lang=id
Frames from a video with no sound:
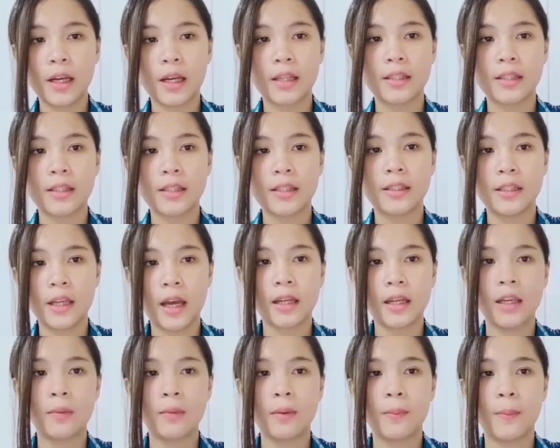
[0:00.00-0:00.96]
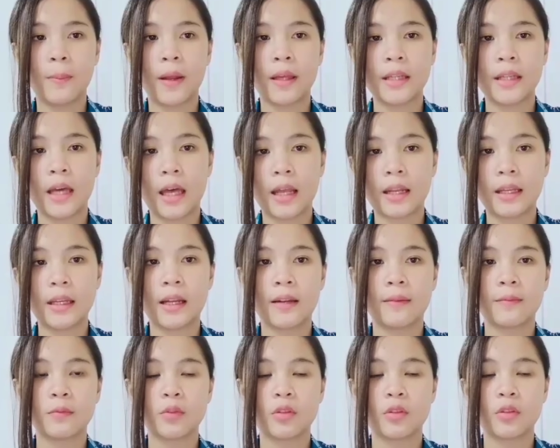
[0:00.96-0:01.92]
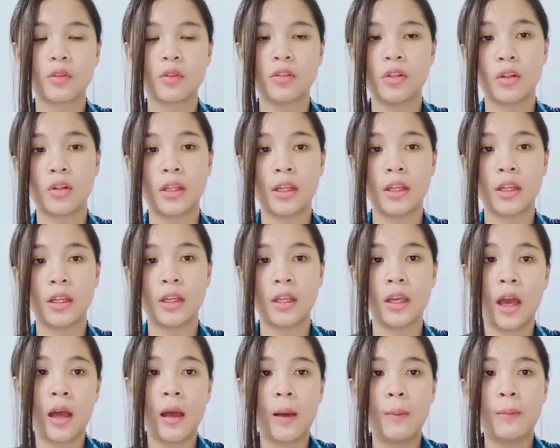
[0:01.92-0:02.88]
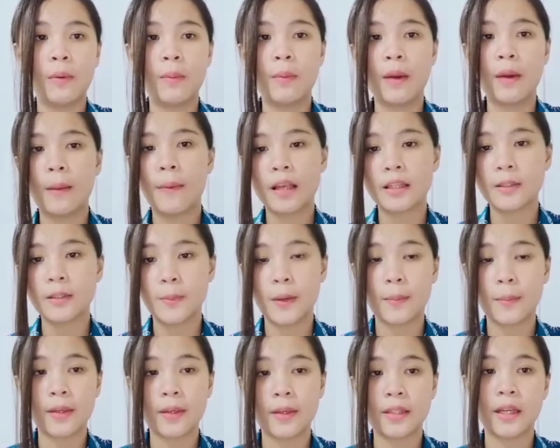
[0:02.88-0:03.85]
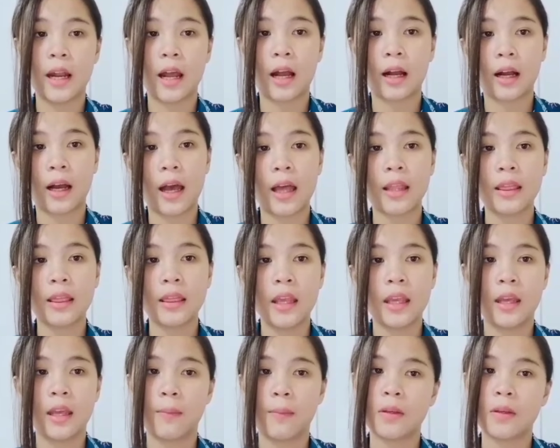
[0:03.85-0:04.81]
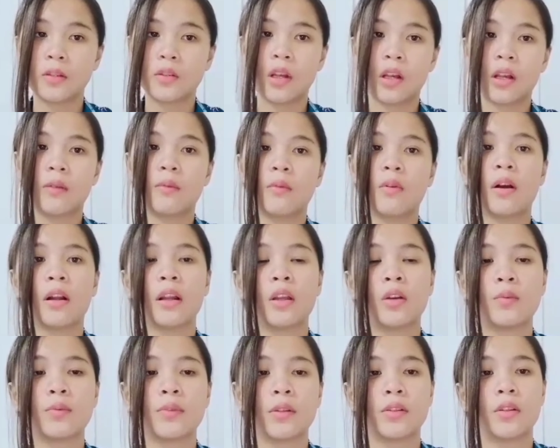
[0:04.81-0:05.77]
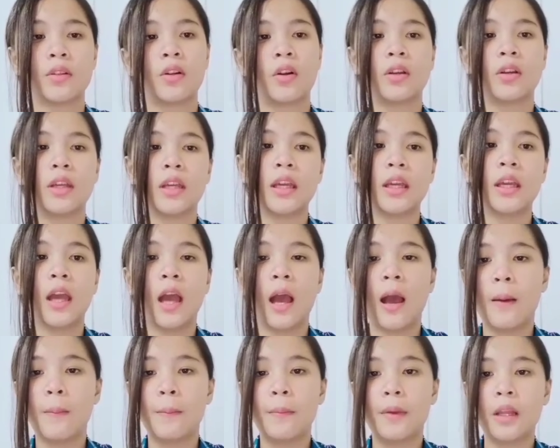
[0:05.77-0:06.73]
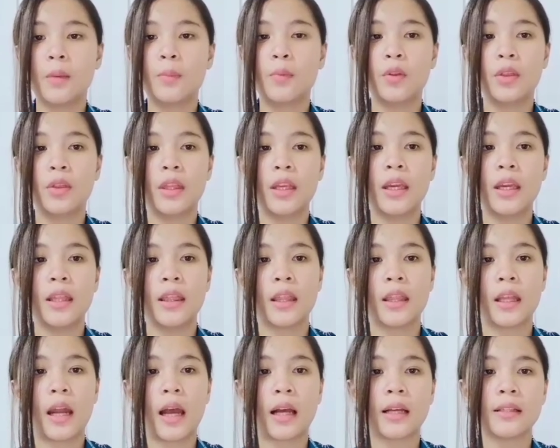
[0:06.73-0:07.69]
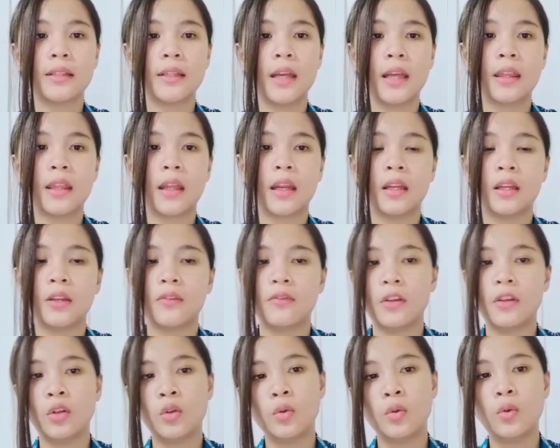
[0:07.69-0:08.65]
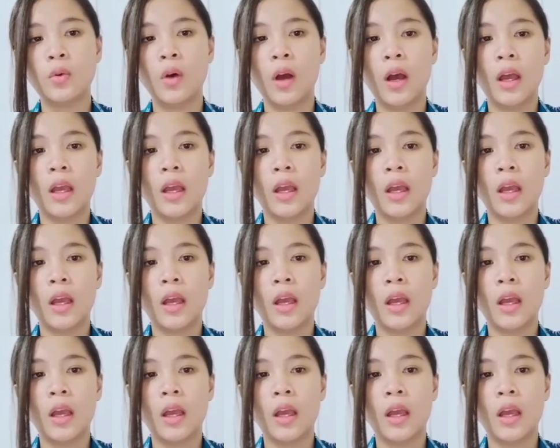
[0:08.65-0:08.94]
kajian yang dipelajari dalam sosiologi. Beberapa aspek masyarakat yang masuk dalam ruang lingkup sosiologi meliputi interaksi antar individu,